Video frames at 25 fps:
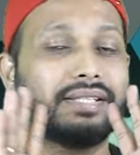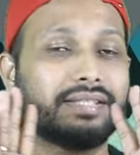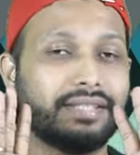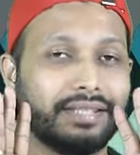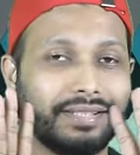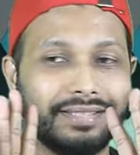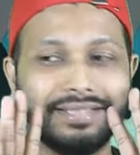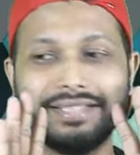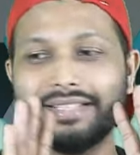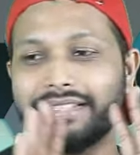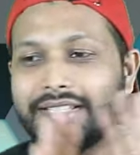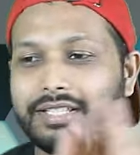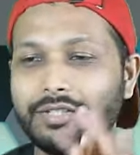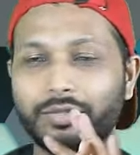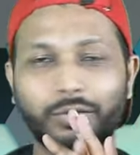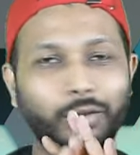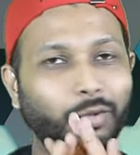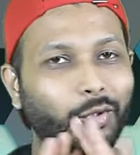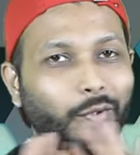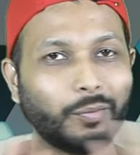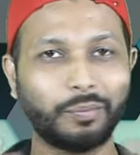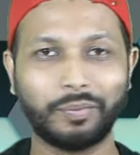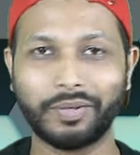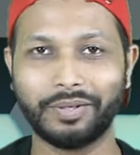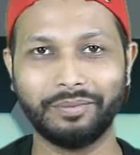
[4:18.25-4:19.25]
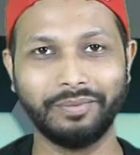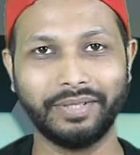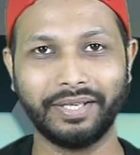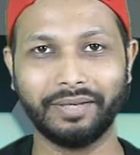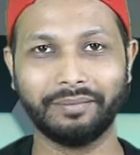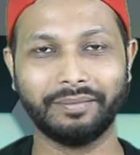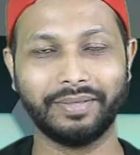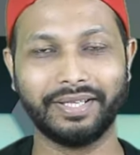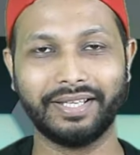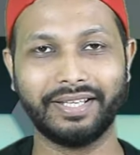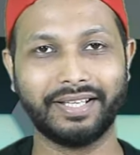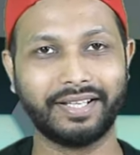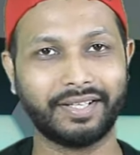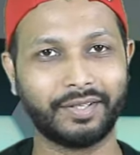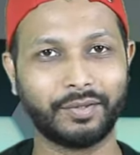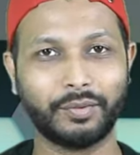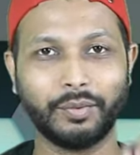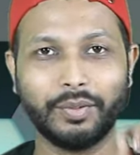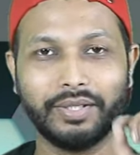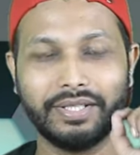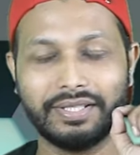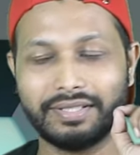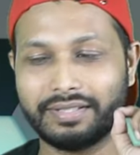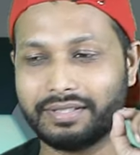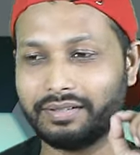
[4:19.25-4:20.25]
बेसिक इन द सेंस दोनों प्रीमियम
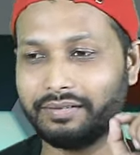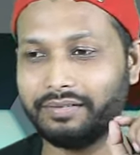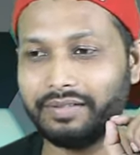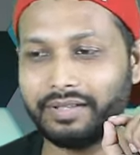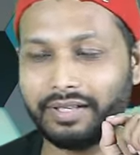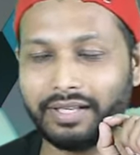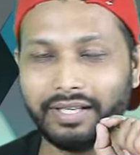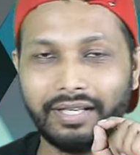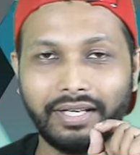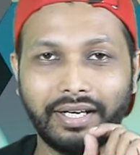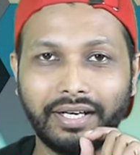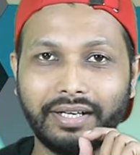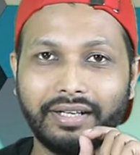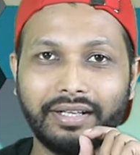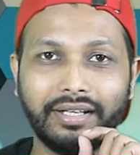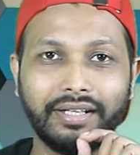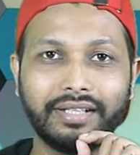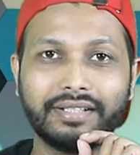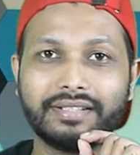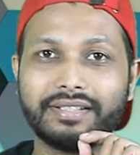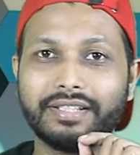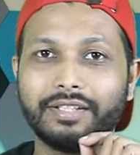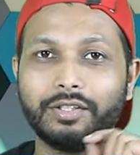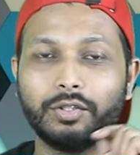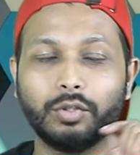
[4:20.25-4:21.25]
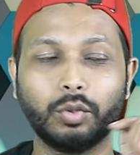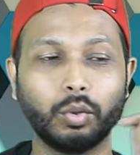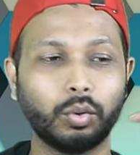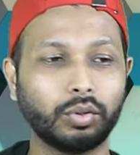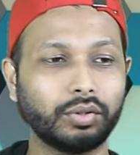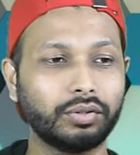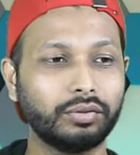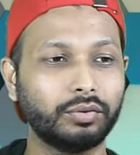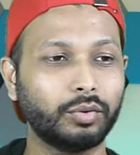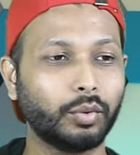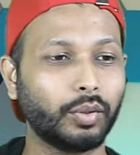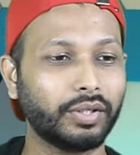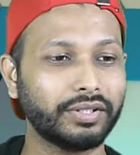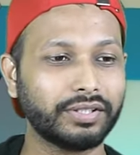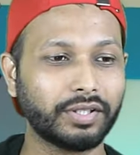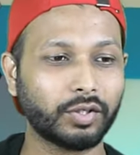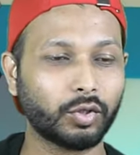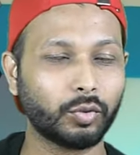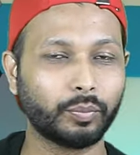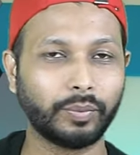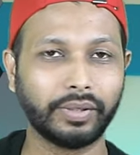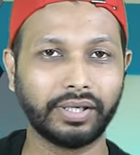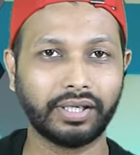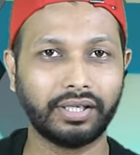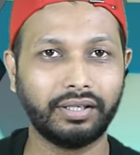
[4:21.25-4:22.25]
है कोई 1700 से दो दो
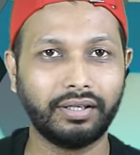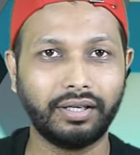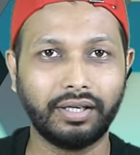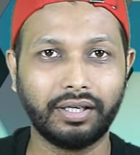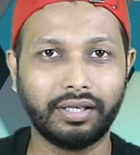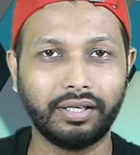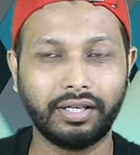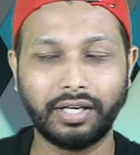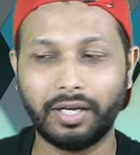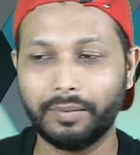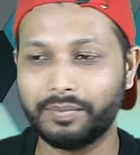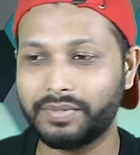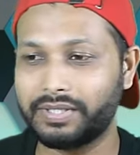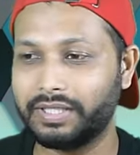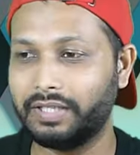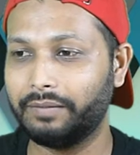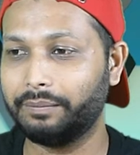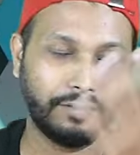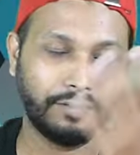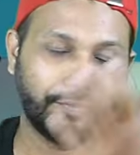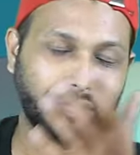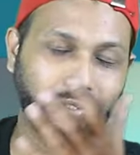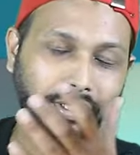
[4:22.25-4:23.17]
हज़ार रुपये का अगर आप